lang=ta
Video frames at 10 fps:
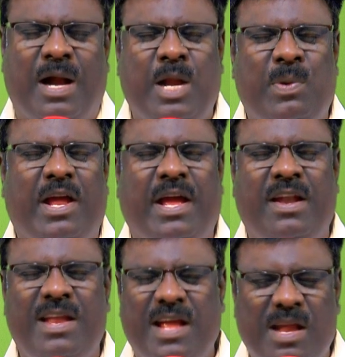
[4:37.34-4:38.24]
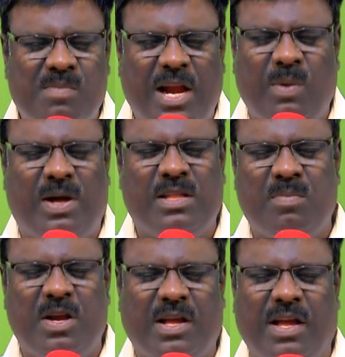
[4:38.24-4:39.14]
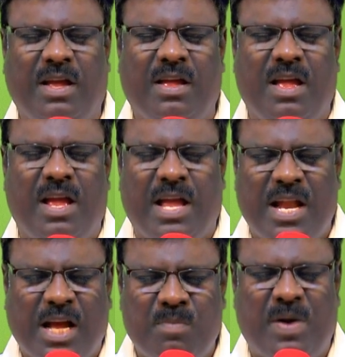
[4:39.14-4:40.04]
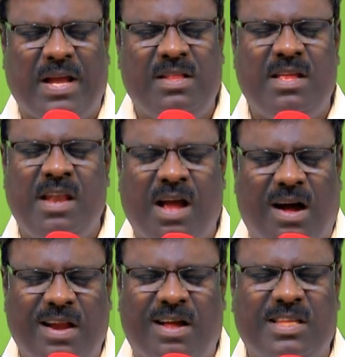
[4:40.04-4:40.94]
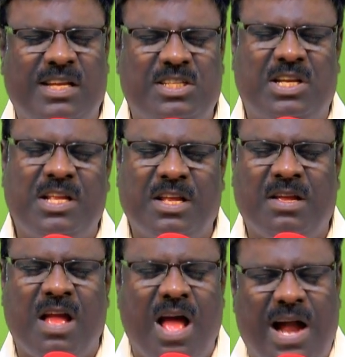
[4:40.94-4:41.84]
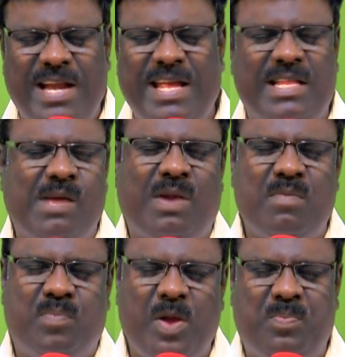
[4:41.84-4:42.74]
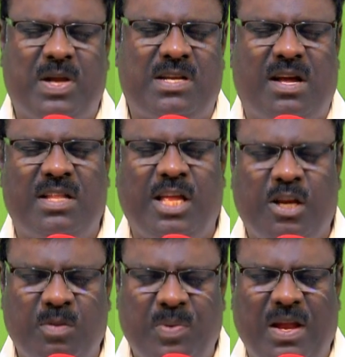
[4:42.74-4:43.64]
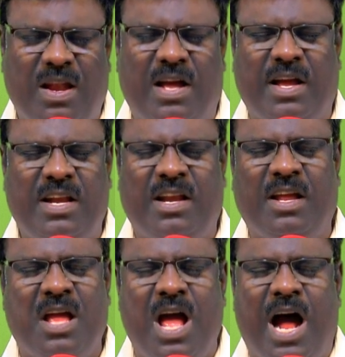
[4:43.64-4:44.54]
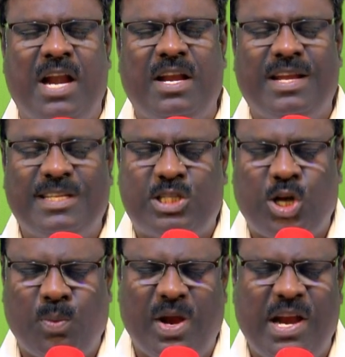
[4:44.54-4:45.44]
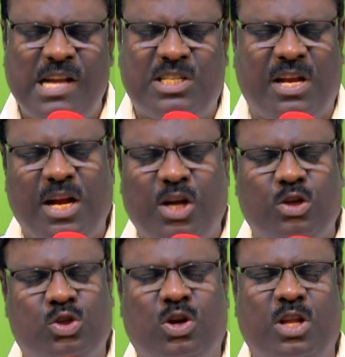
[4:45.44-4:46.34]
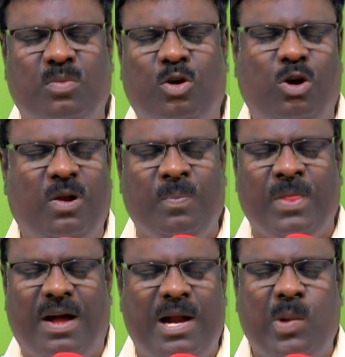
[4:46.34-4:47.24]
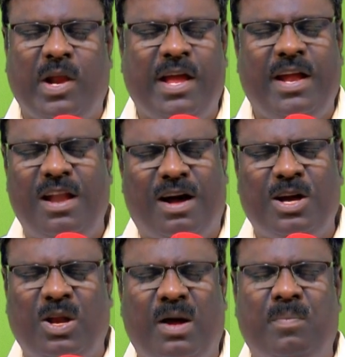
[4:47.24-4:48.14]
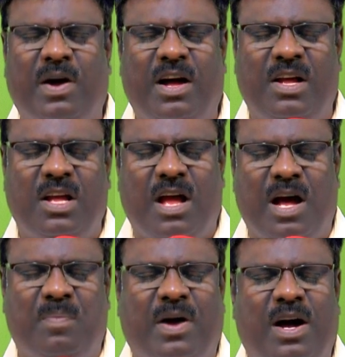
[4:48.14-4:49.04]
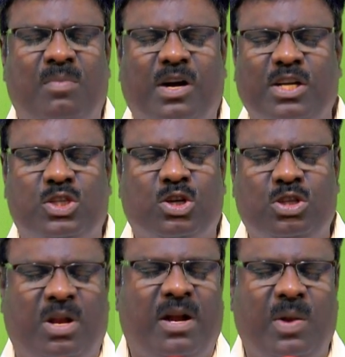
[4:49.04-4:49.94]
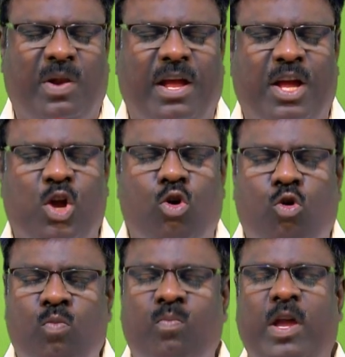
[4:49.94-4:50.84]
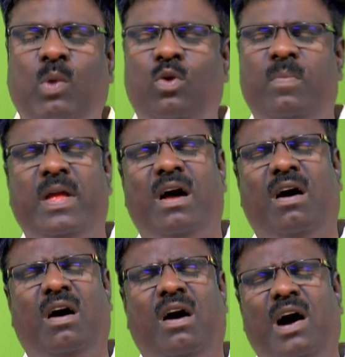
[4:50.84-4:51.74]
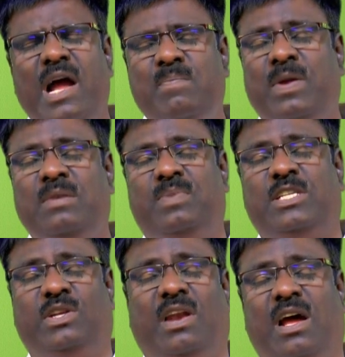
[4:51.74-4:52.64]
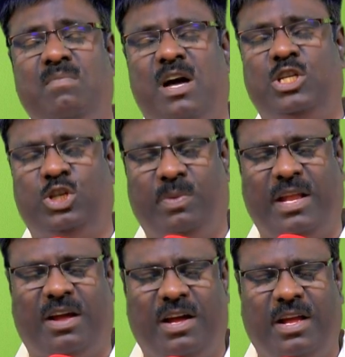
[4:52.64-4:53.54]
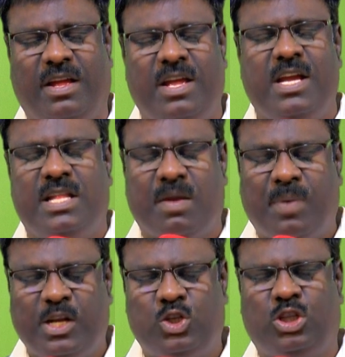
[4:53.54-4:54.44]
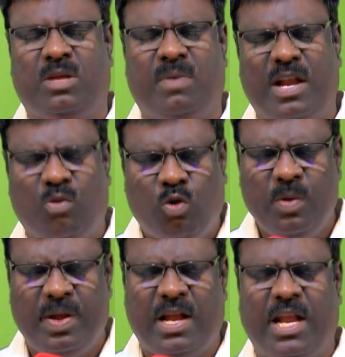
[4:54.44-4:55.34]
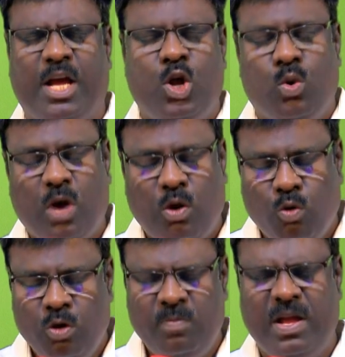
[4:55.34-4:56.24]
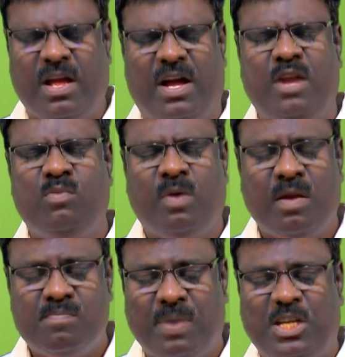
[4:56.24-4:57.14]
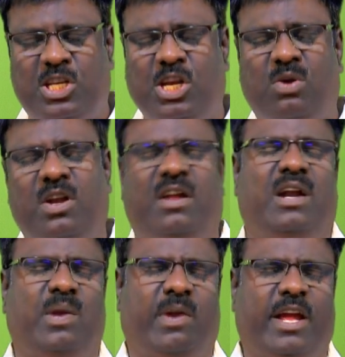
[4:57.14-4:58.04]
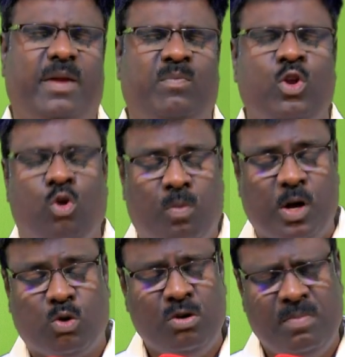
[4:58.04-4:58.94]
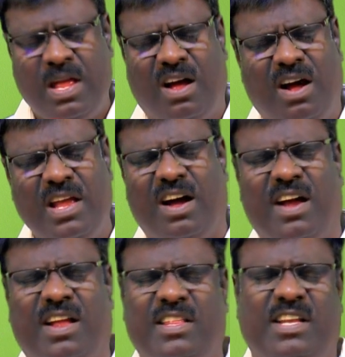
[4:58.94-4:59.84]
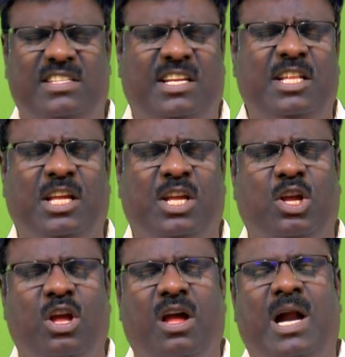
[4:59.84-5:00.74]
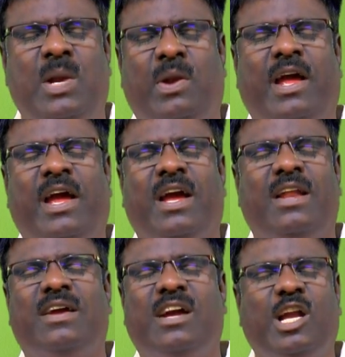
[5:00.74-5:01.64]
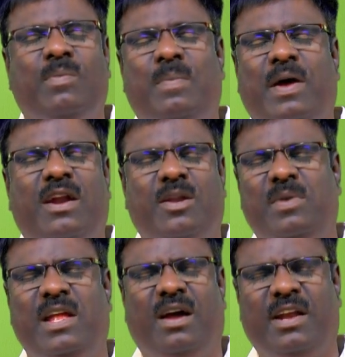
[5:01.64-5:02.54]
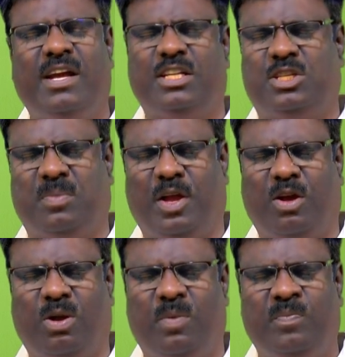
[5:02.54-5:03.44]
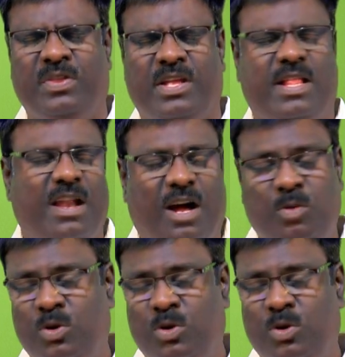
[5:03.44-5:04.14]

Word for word: ஆண்டவரே நீ என்னை மறவாதபடிக்கு எனக்கு பயந்து எனக்கு ஆராதனை செய்து அந்நிய தேவர்களை பின்பற்றாது இருப்பீர்களாக என்று அன்றைக்கு சிறுவேல் ஜனங்களுக்கு சொன்னது போல் ஆண்டவரே நாங்களாப்பா அப்பா உமக்கு சோத்திர ஆண்டவரே உண்மை உண்மையாய் பின்பற்றலாய் மாற்றுவீராக இந்த பரிசுத்தமான ஓய்வினால உங்களை உண்மையாய் உங்களை பற்றி கொண்டு ஆண்டவரே உமக்கு உண்மையாய் ஆராதனை செய்து அன்றுவரே எங்களுக்கு கிருப பாராட்டும்படியாக நாங்கள் ஜபிக்கிறோம் இந்த நாள்